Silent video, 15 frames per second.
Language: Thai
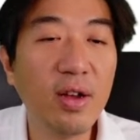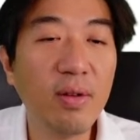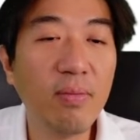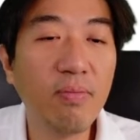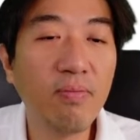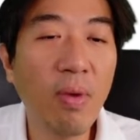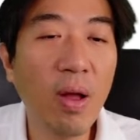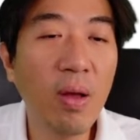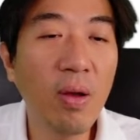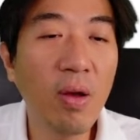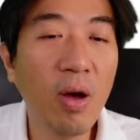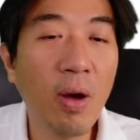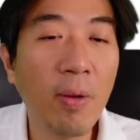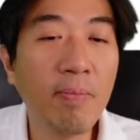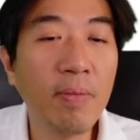ประก
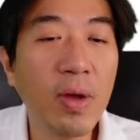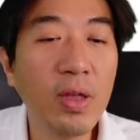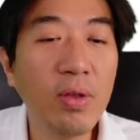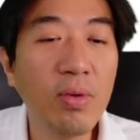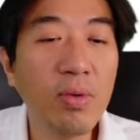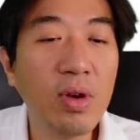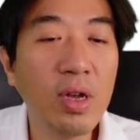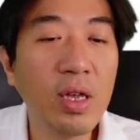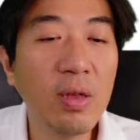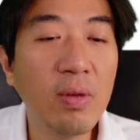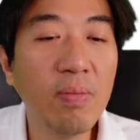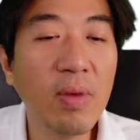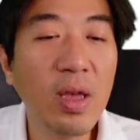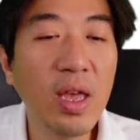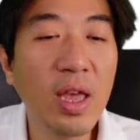อบไปด้วย
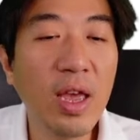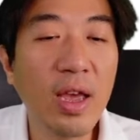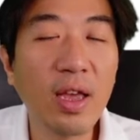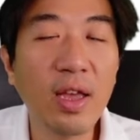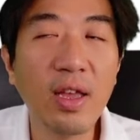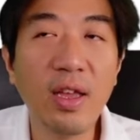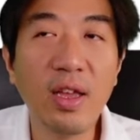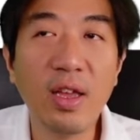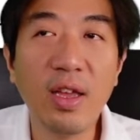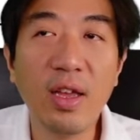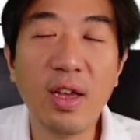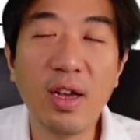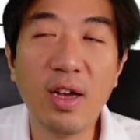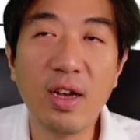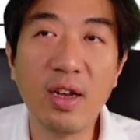เมฆ
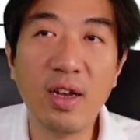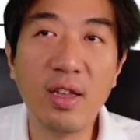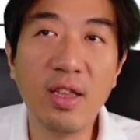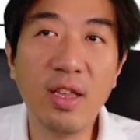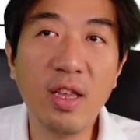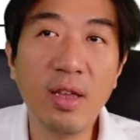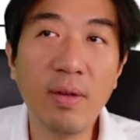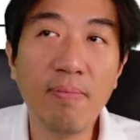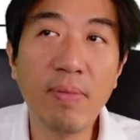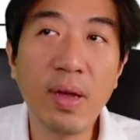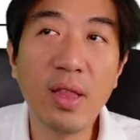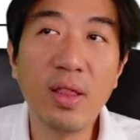ที่เป็น